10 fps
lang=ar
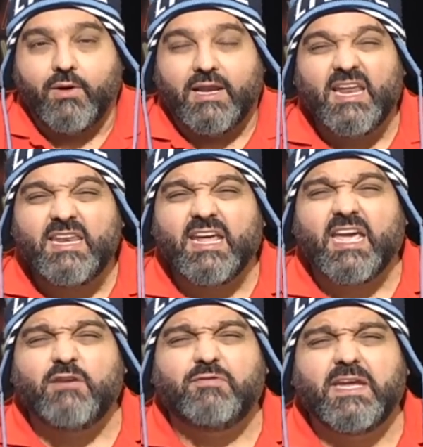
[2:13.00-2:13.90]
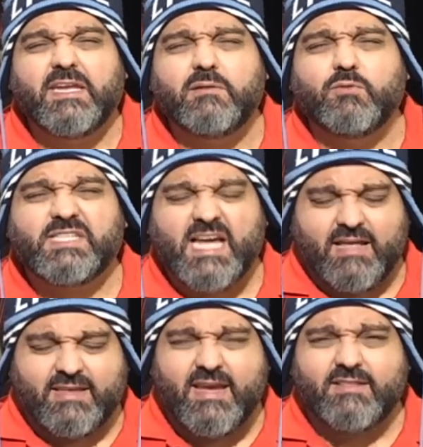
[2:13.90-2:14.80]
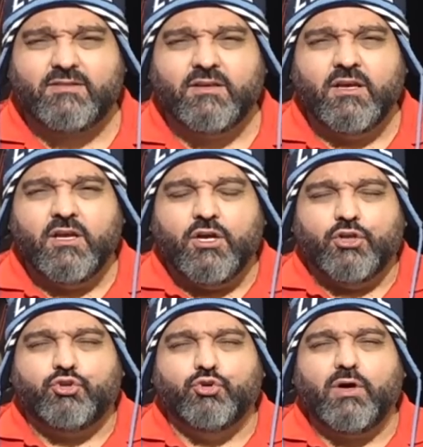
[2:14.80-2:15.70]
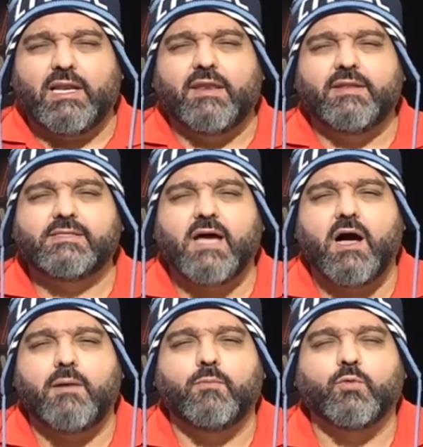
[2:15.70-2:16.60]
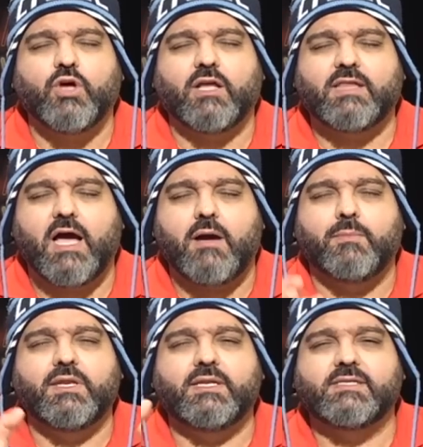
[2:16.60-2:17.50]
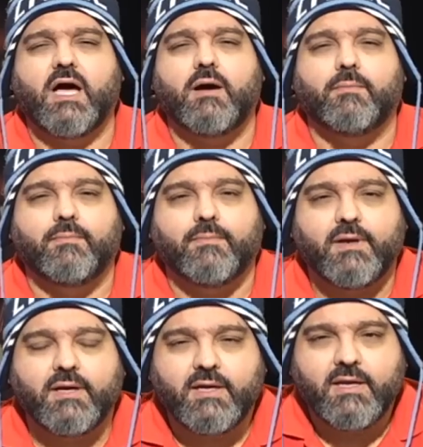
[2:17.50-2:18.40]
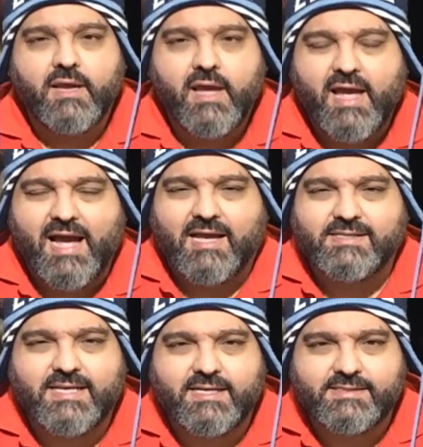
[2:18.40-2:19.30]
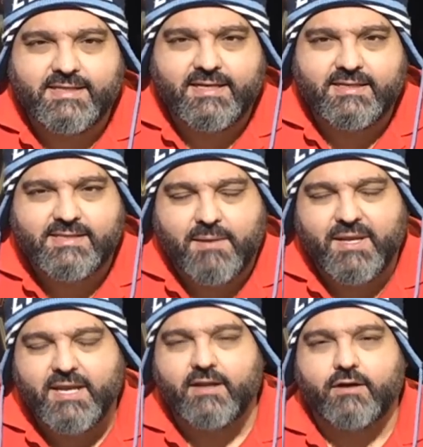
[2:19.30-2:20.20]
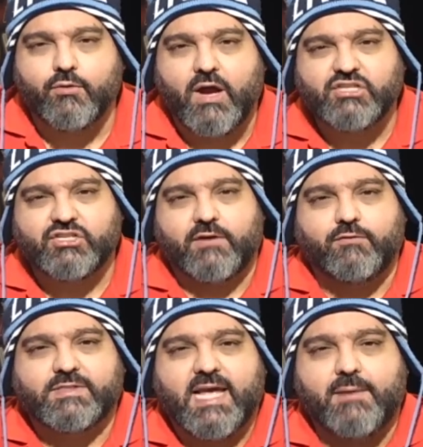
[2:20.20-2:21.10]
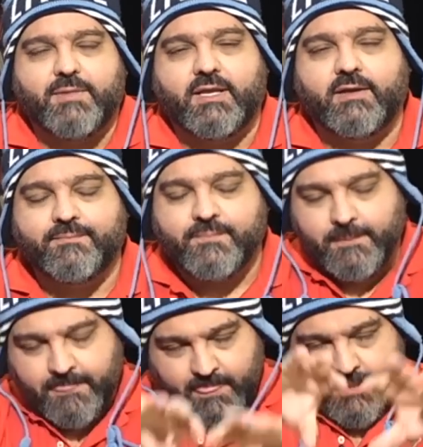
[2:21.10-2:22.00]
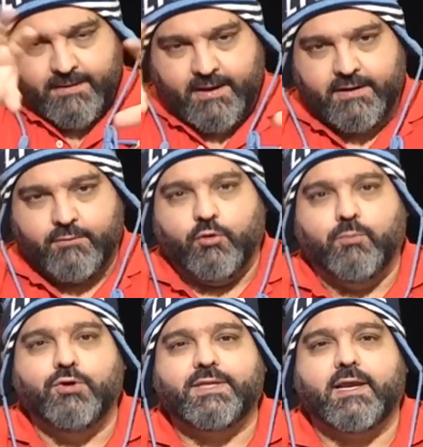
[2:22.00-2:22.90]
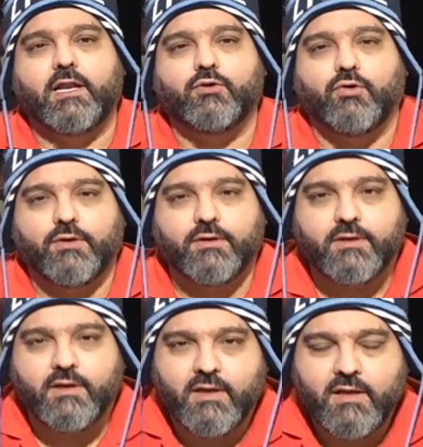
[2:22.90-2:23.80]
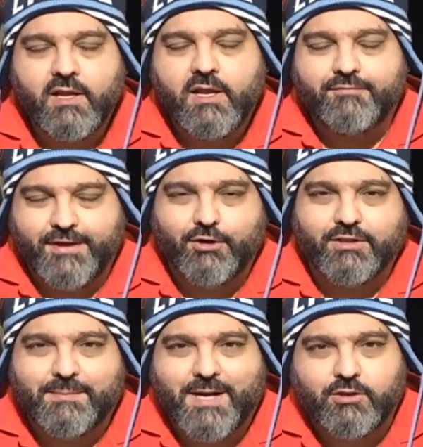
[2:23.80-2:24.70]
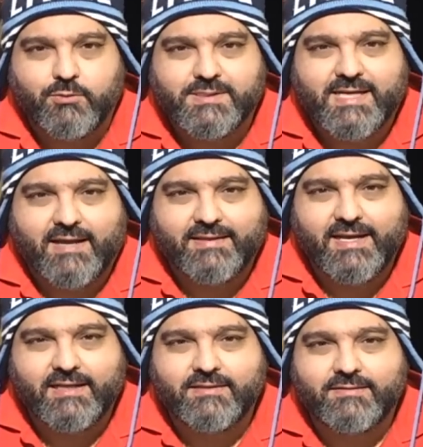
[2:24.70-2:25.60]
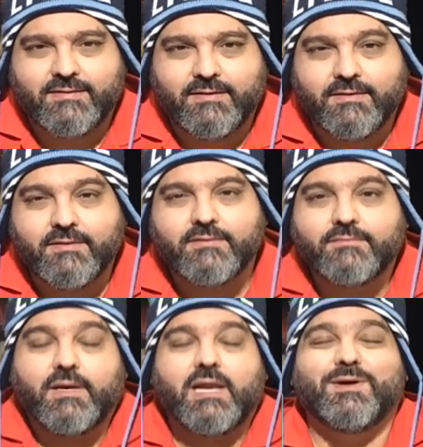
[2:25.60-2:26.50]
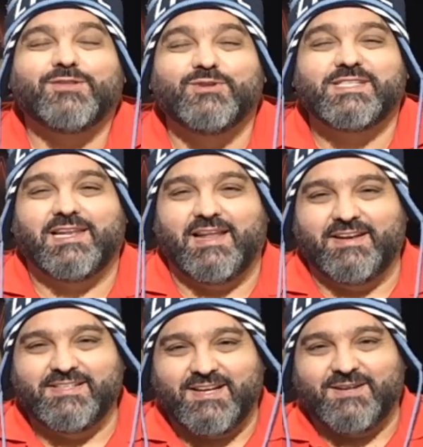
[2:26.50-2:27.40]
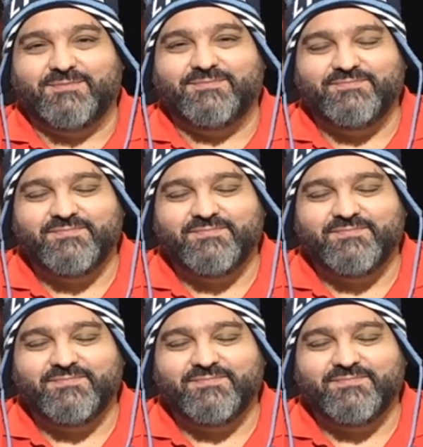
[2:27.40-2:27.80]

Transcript: واللي هن خايفين مساعدات تروح للنظام وتقطع بالنظام عزيزي سمير واشرف وسامي يعني والبوطه كلكم فيكم تبعتوا مساعدات بلا ما توصل للنظام